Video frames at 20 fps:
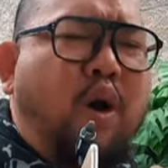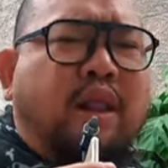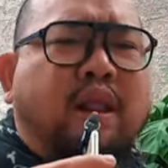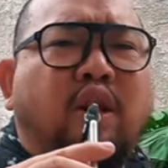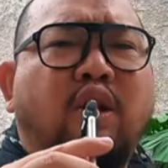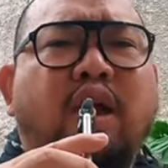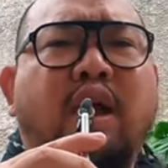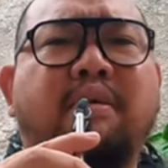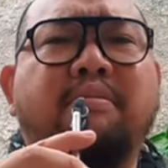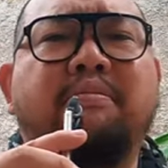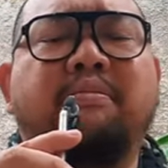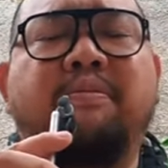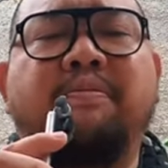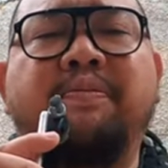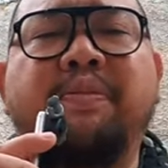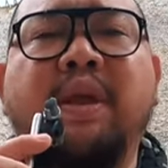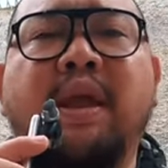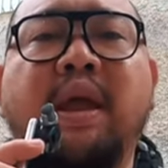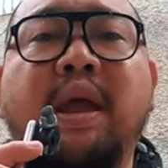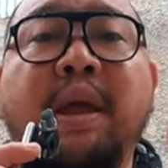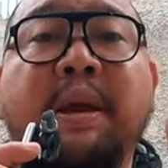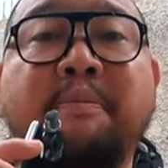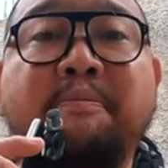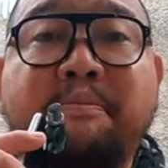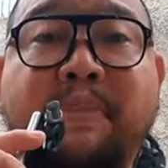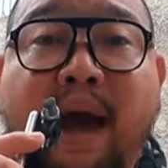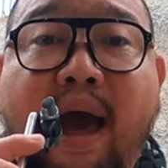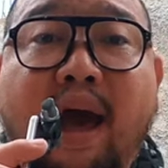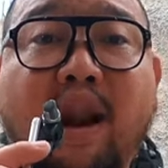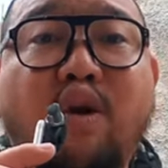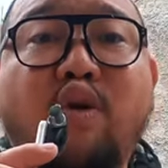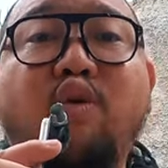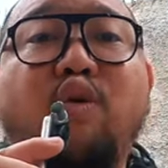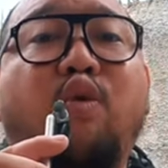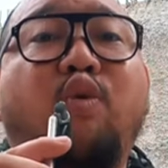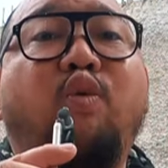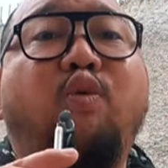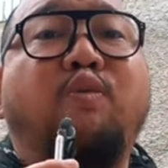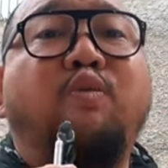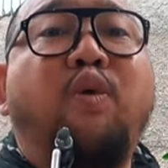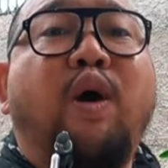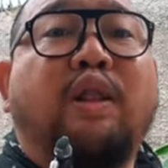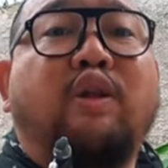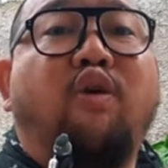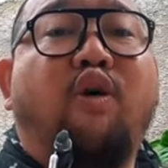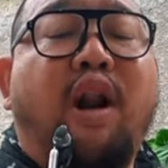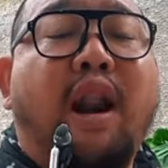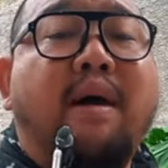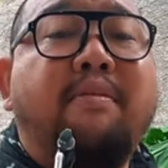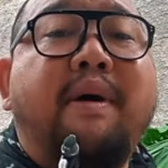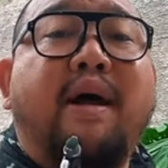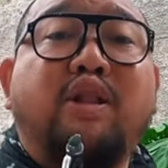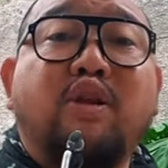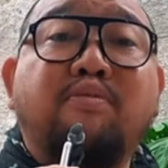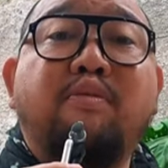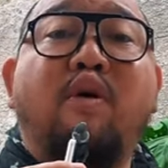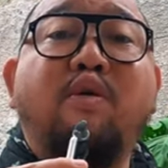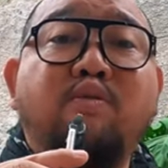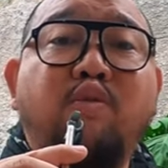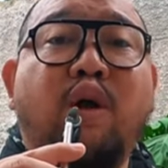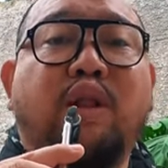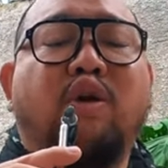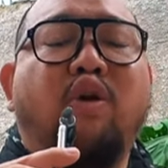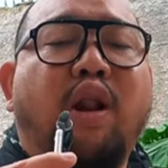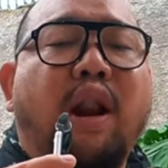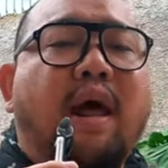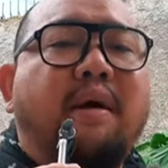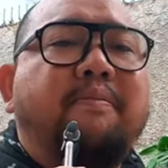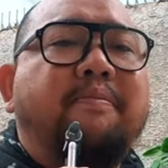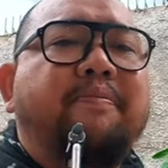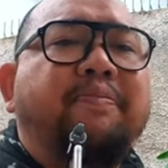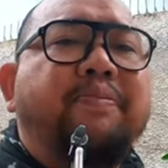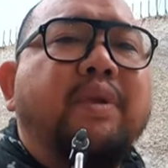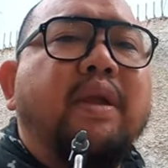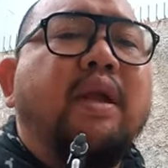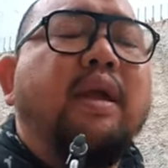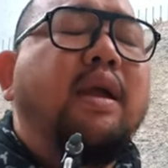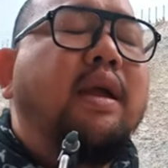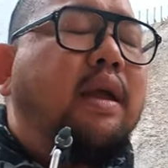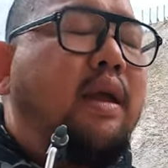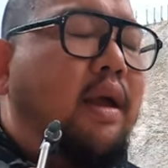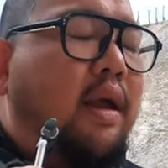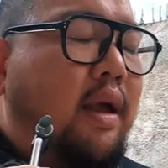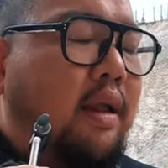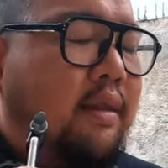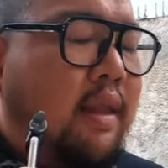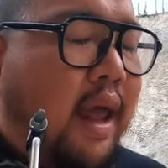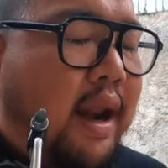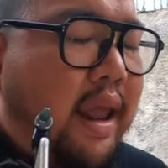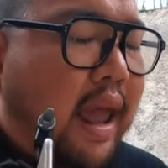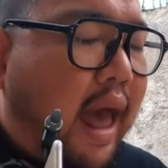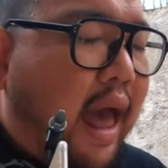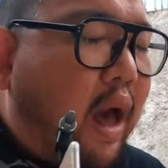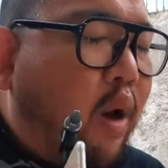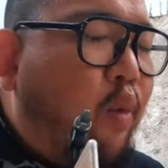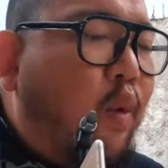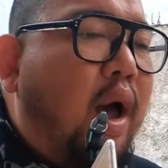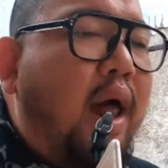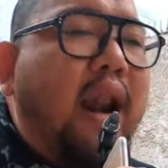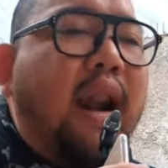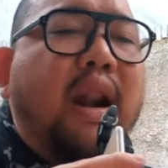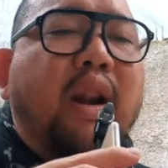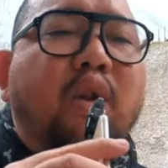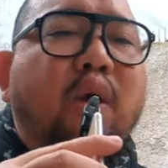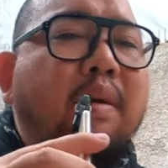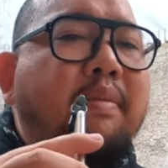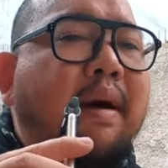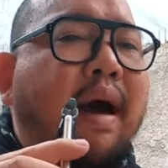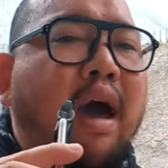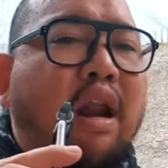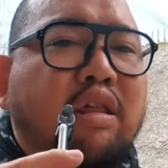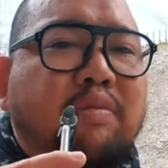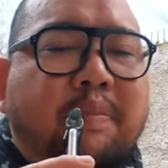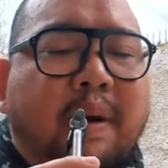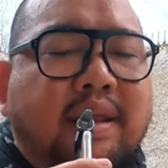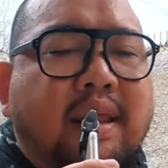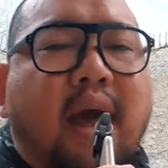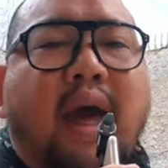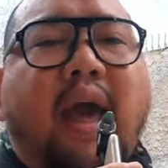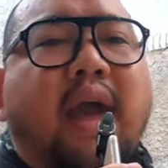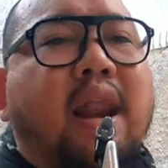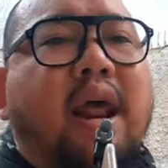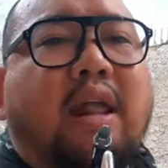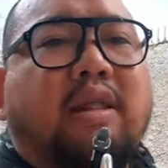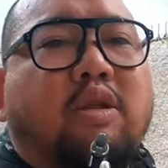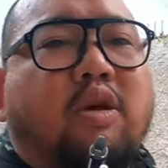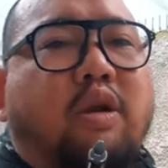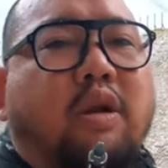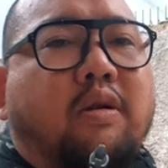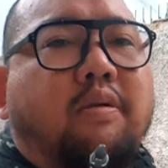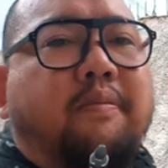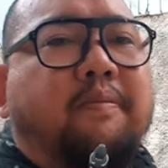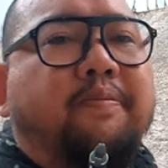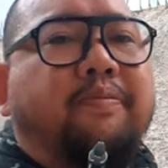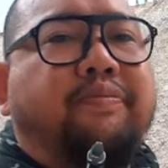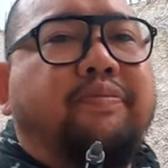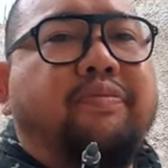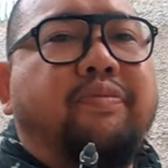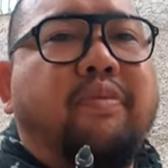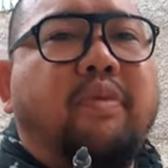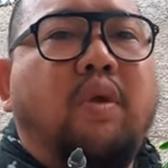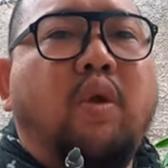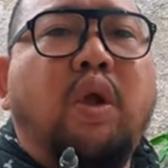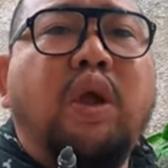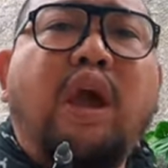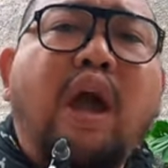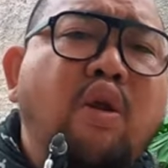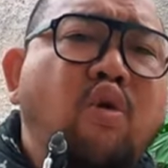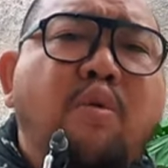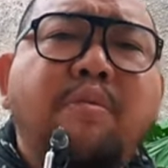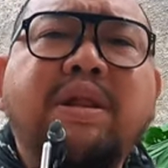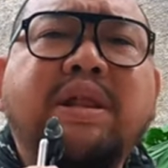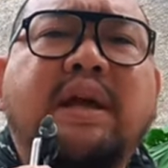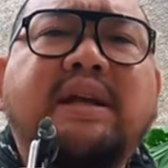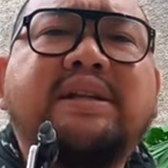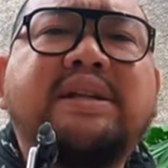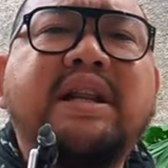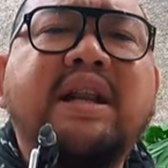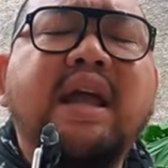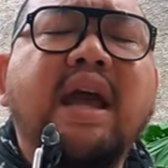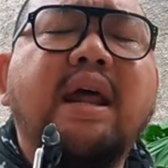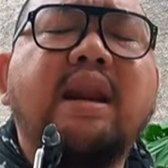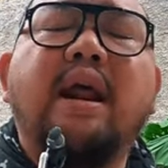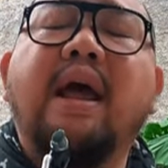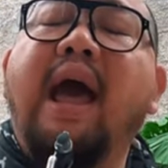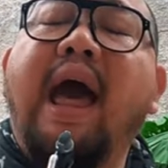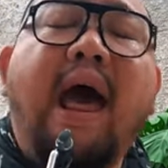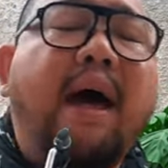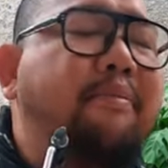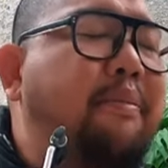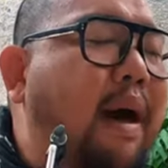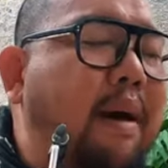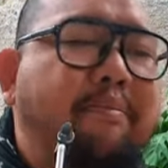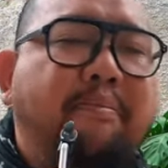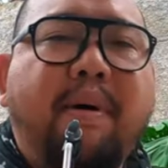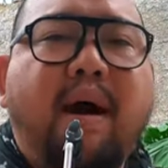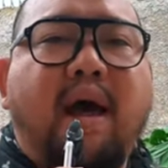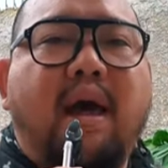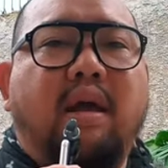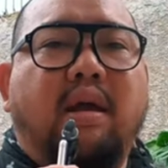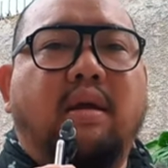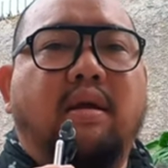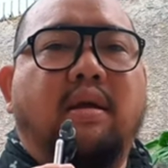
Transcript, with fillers: buat lu yang baru buat kolam atau mau buat kolam dari awal lu emang harus pasang aerator ikan gue masih kecil ya nggak apa-apa